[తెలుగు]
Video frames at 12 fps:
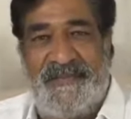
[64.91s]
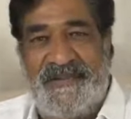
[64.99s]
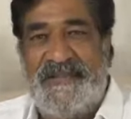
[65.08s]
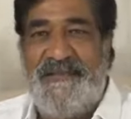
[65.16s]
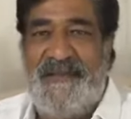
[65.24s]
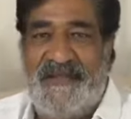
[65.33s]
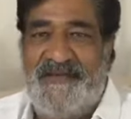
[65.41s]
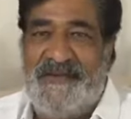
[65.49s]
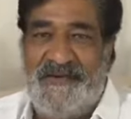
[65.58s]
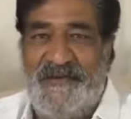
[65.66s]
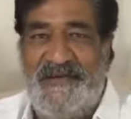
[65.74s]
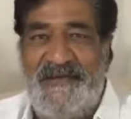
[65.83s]
ప్రతి
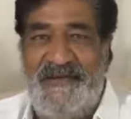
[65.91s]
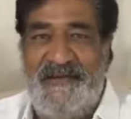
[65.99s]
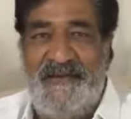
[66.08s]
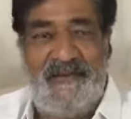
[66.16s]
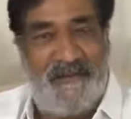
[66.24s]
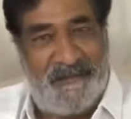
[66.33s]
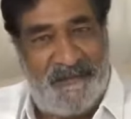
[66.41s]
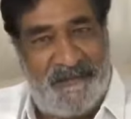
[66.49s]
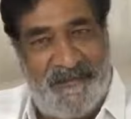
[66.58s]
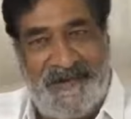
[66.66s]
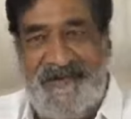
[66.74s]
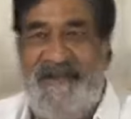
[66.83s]
పేదవాడి నోటికి
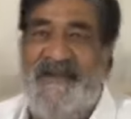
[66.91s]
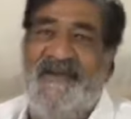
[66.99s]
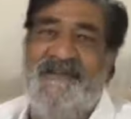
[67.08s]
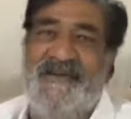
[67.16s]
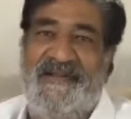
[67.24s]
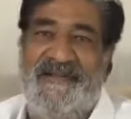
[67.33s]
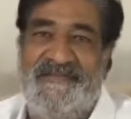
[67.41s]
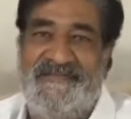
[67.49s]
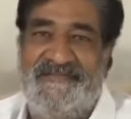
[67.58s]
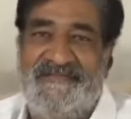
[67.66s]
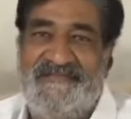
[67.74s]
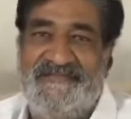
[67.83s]
పట్టేడు అన్నం పెడదాం